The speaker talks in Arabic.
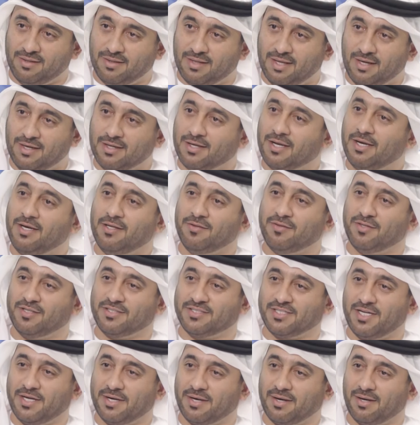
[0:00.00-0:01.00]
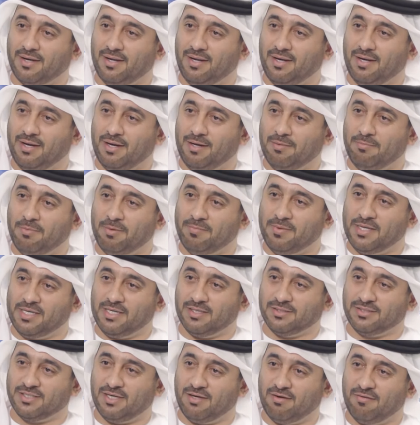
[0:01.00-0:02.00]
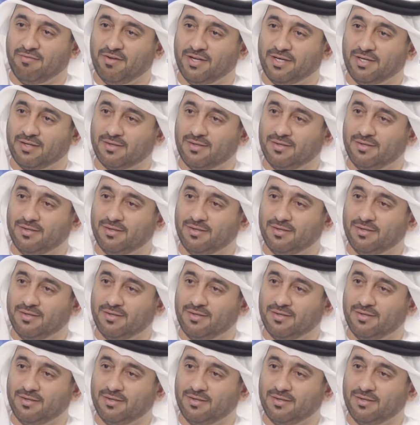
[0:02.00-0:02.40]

ذلك الانتصار المميز للفريق.